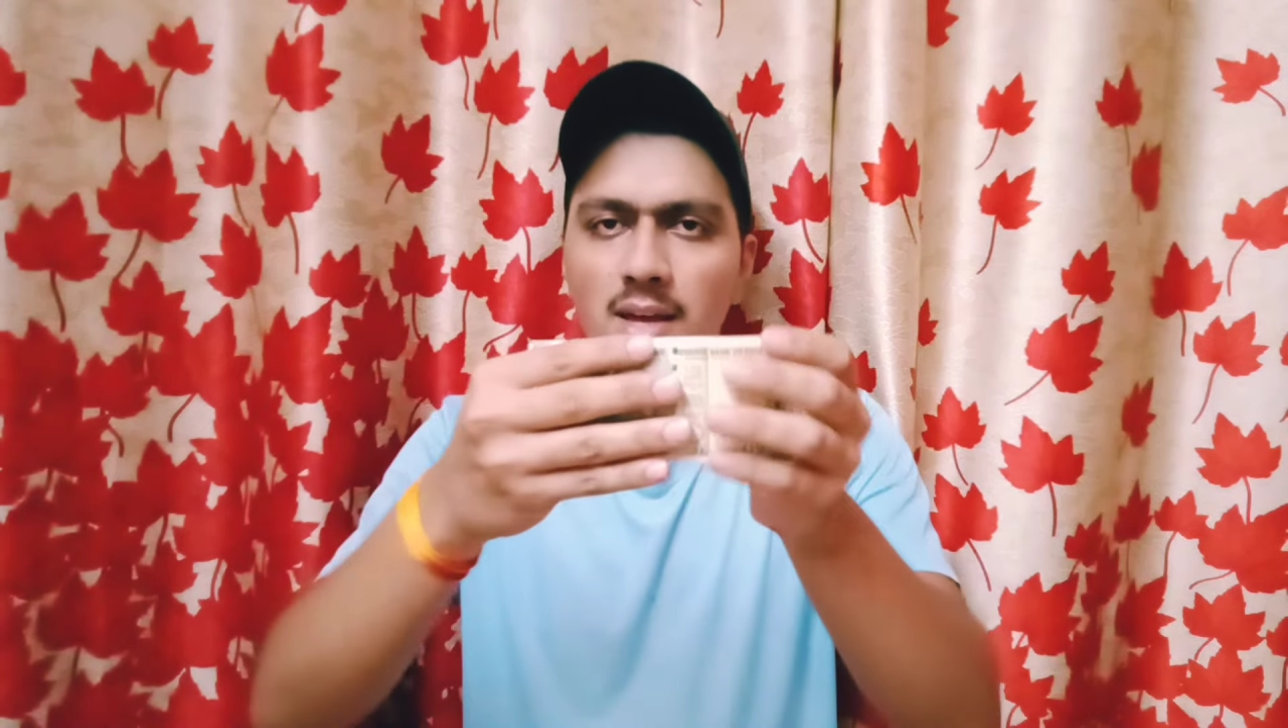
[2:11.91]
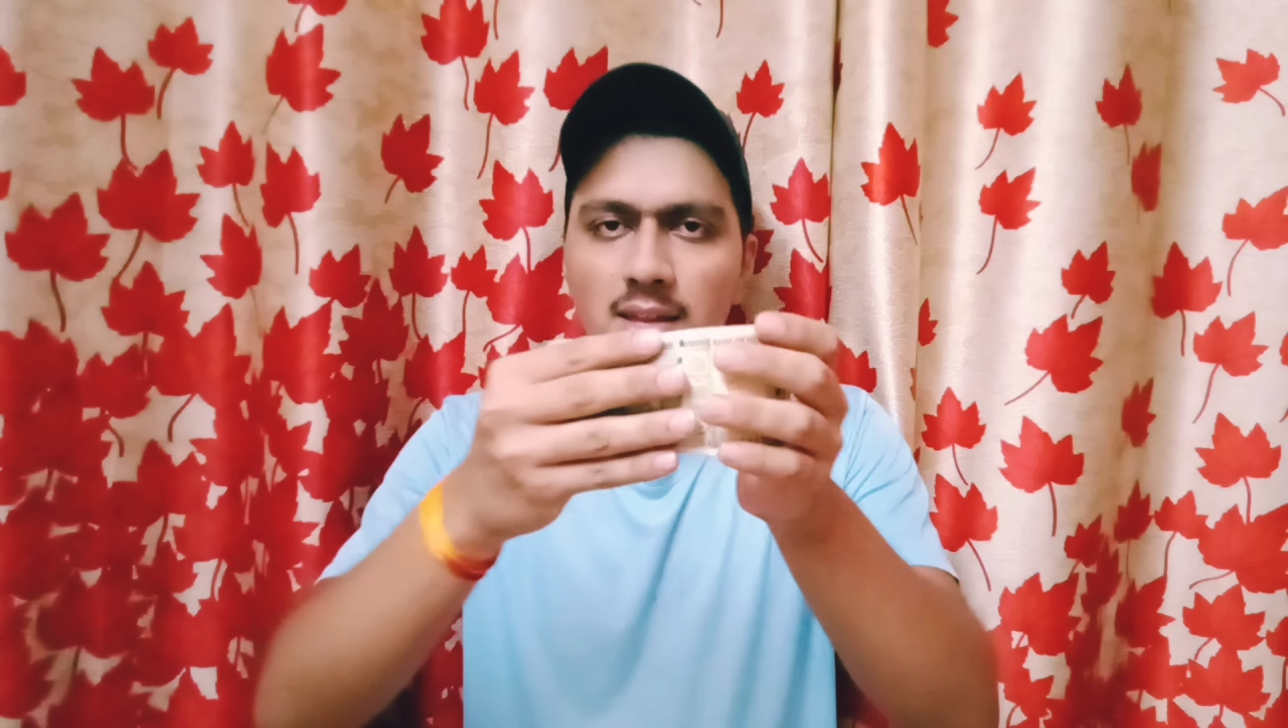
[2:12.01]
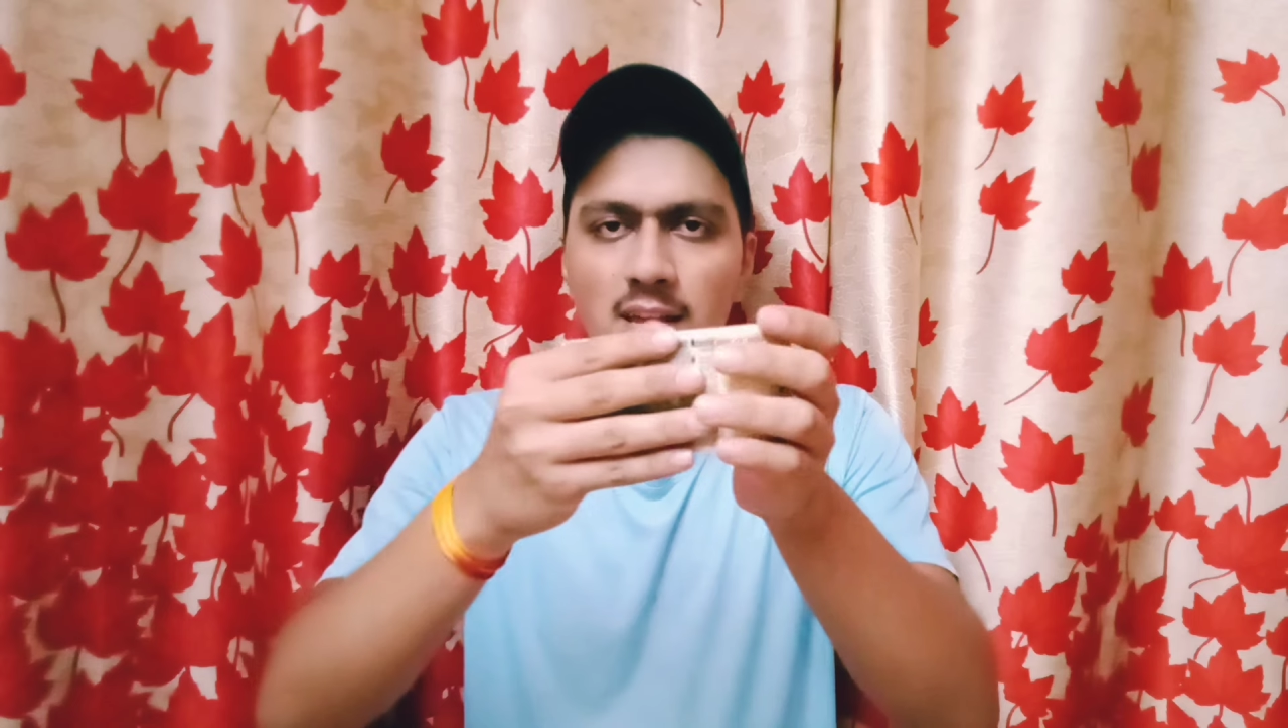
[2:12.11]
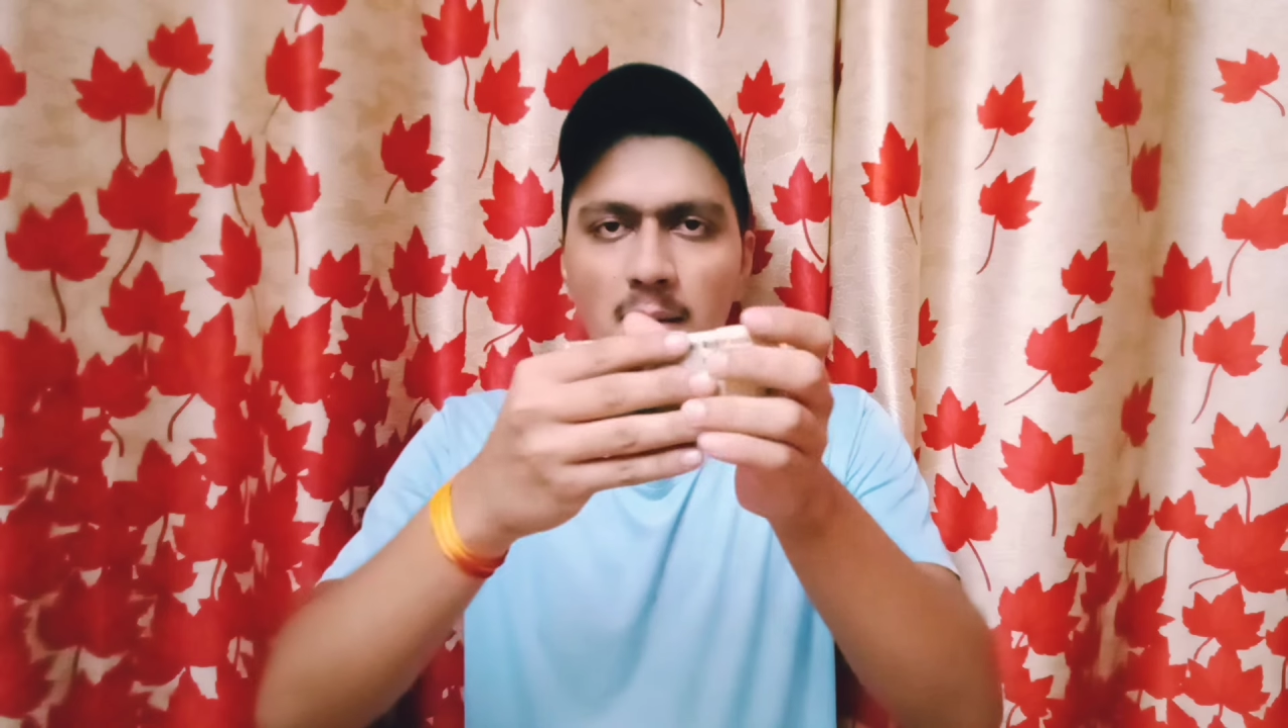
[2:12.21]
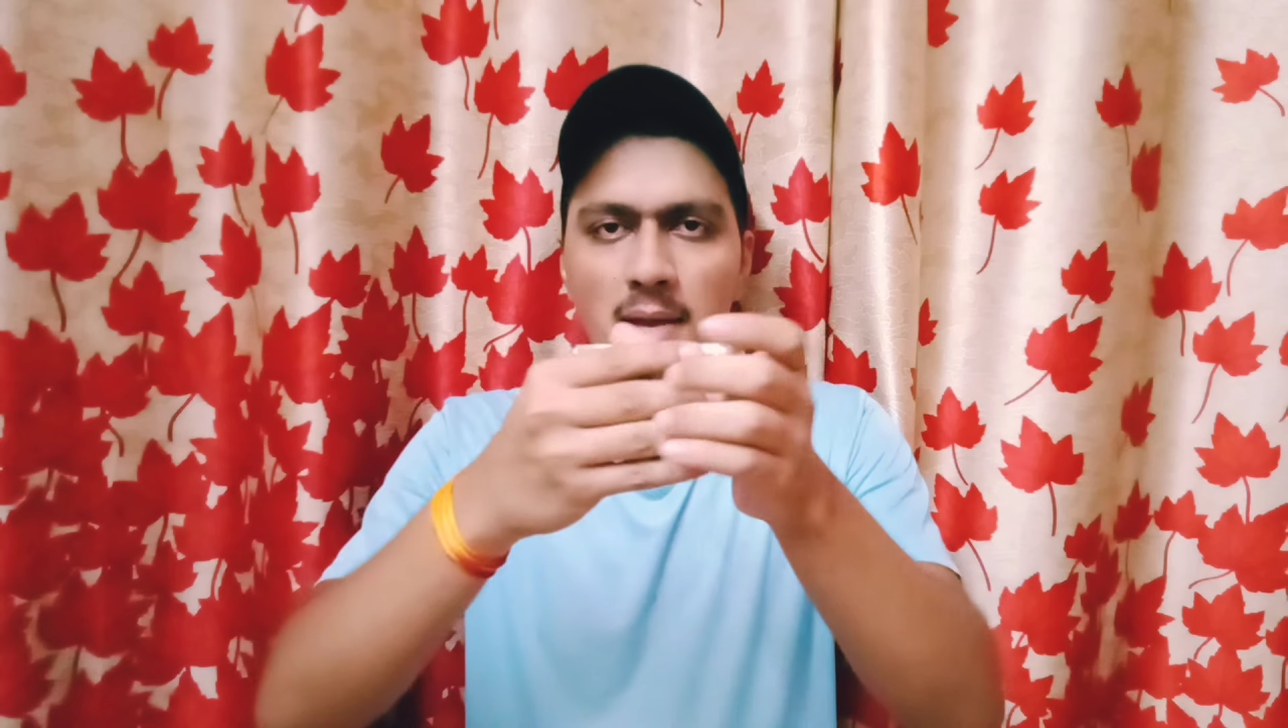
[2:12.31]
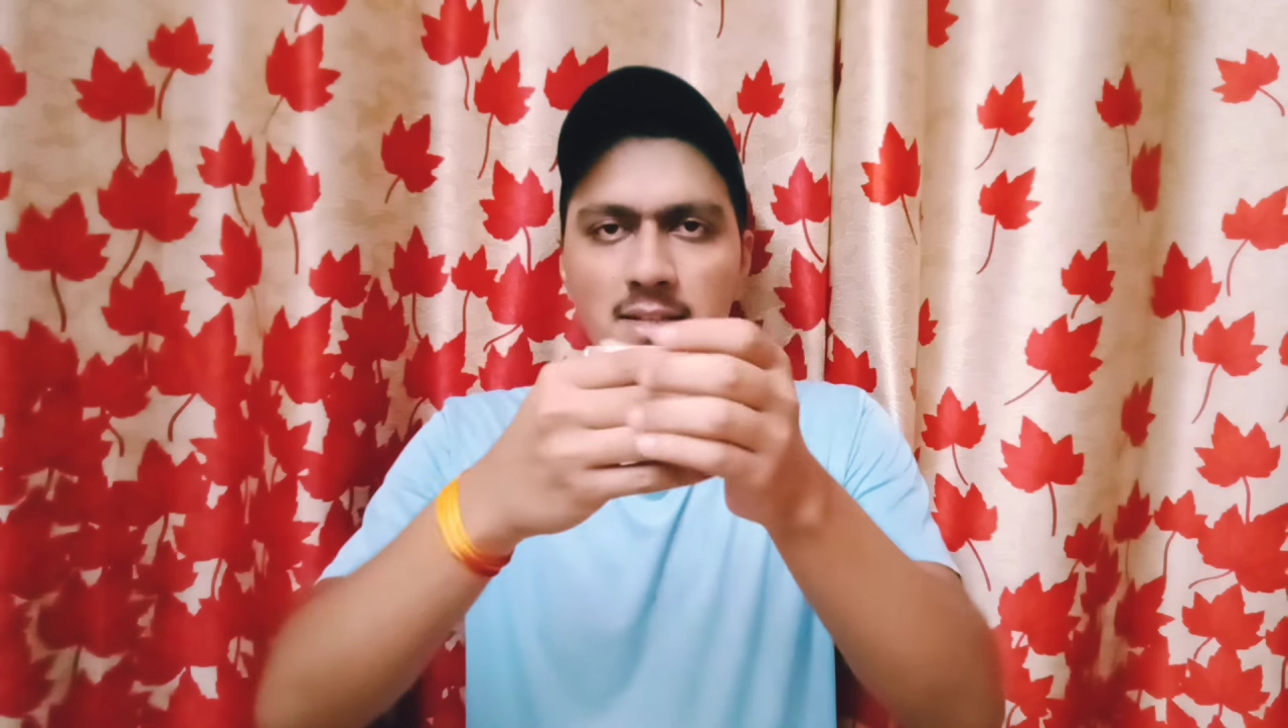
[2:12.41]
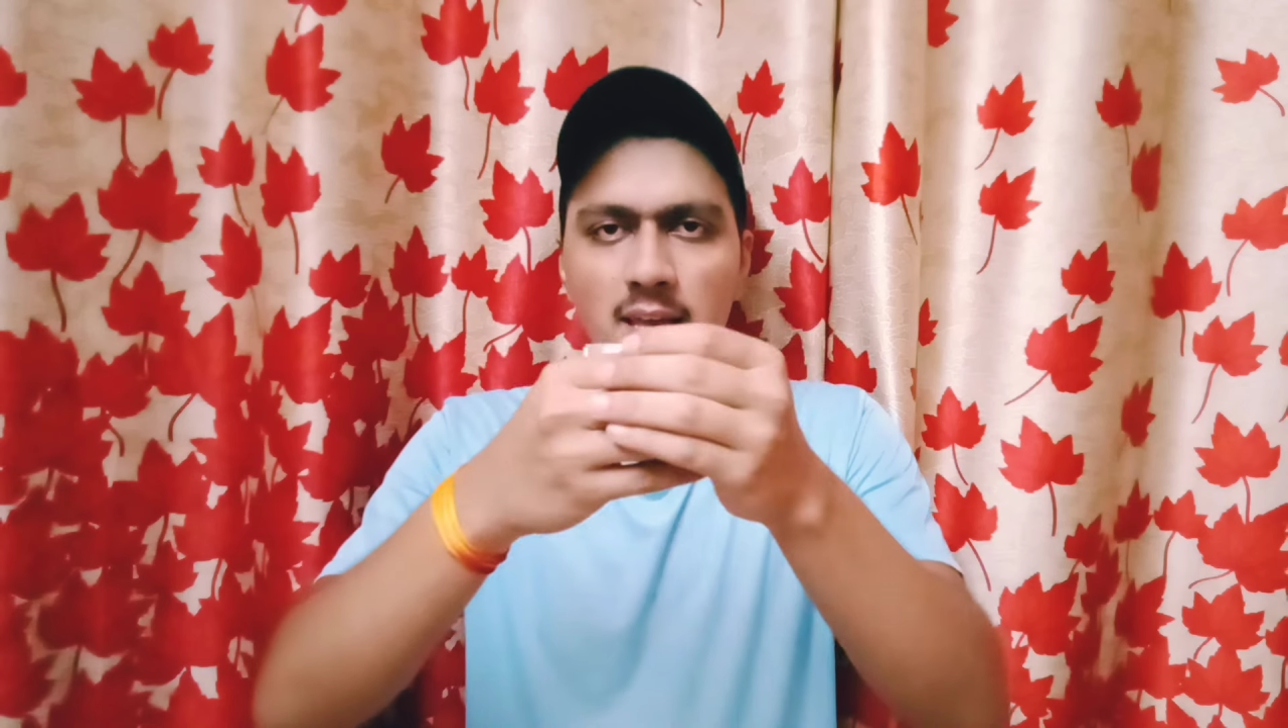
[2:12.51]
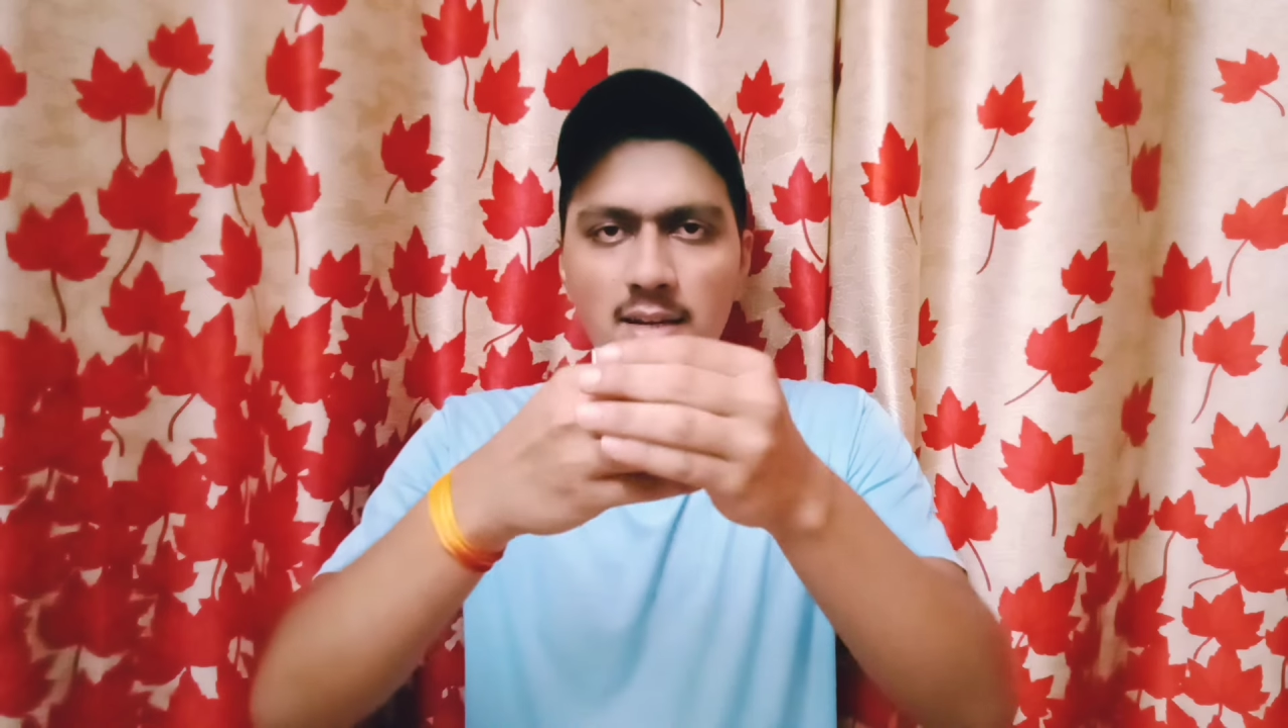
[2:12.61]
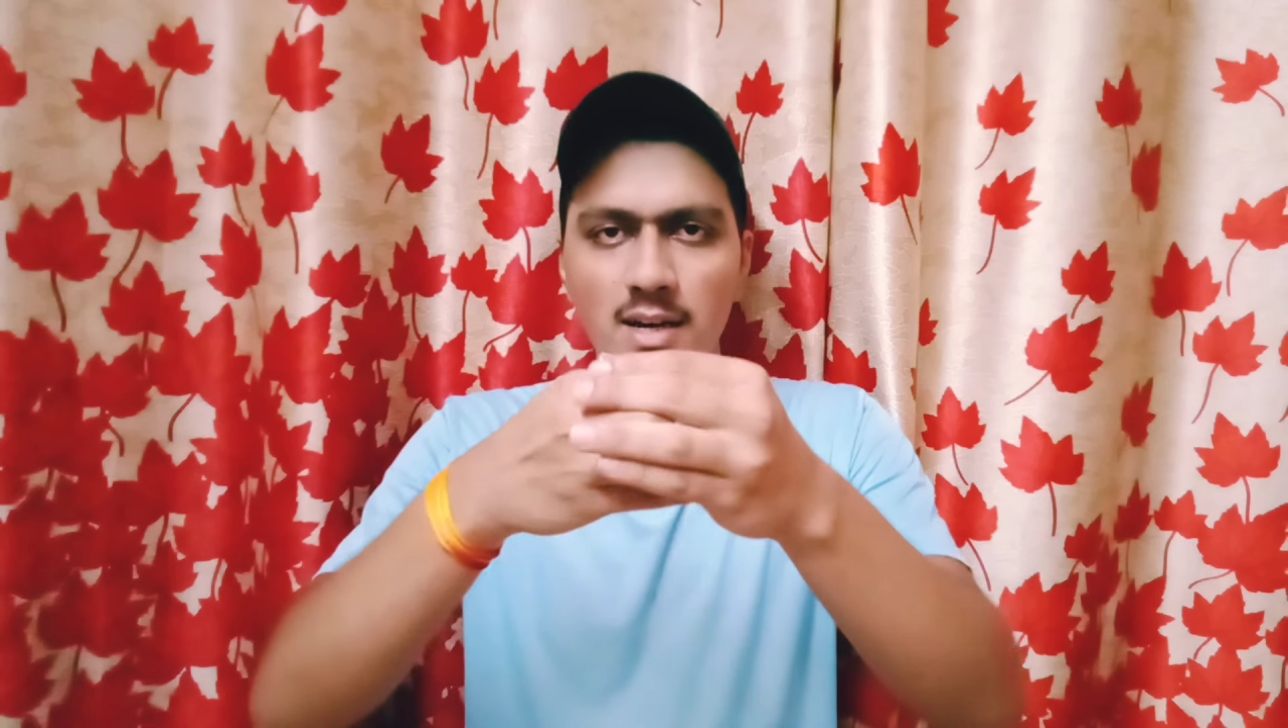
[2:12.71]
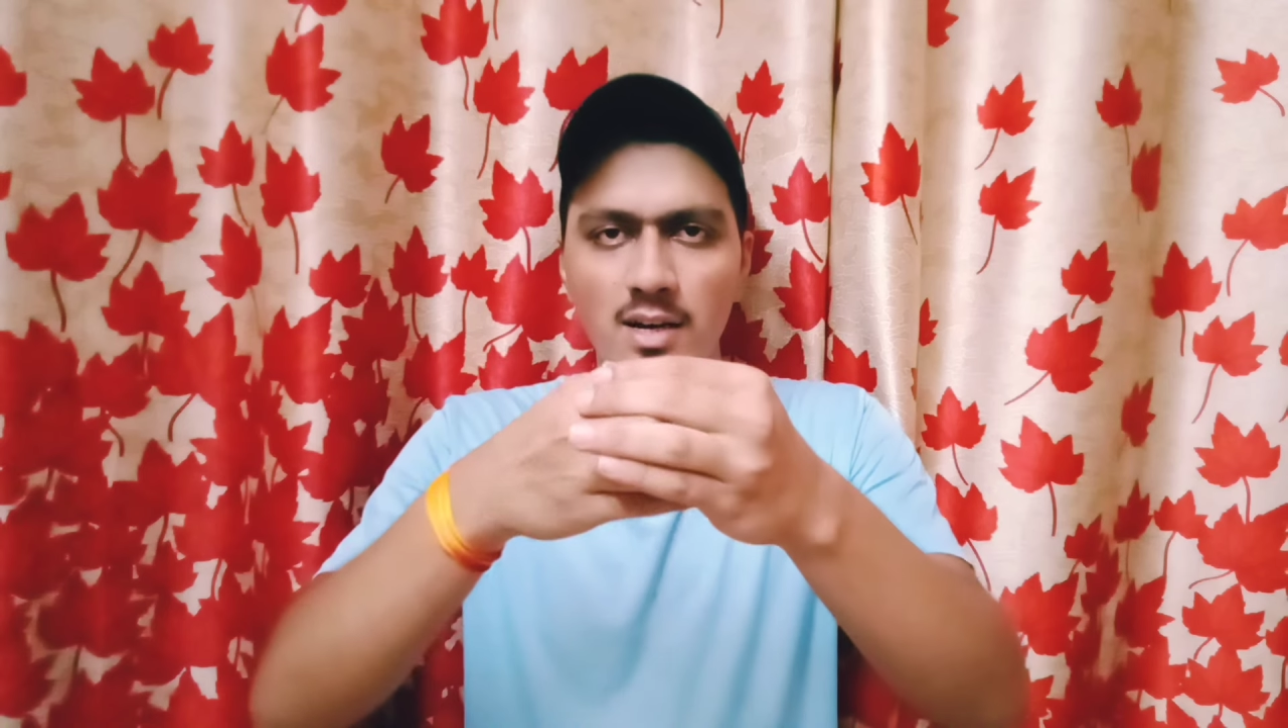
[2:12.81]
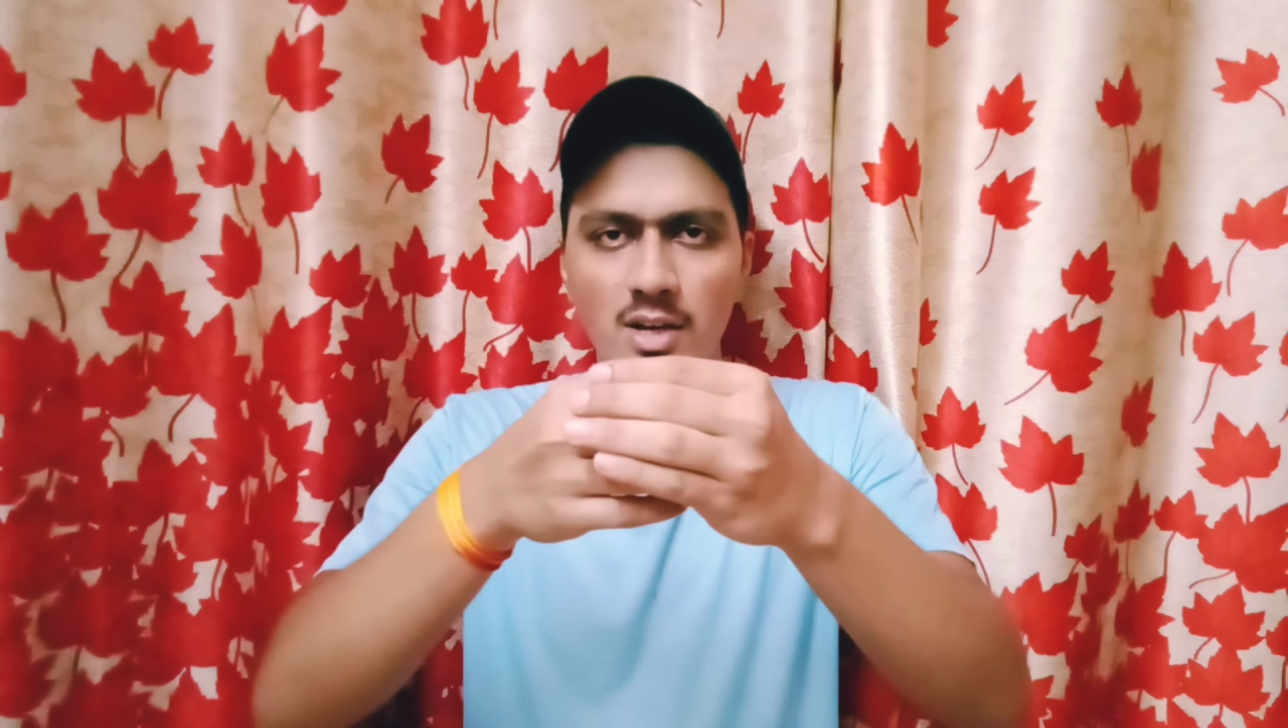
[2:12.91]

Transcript: रियल मैजिक देखना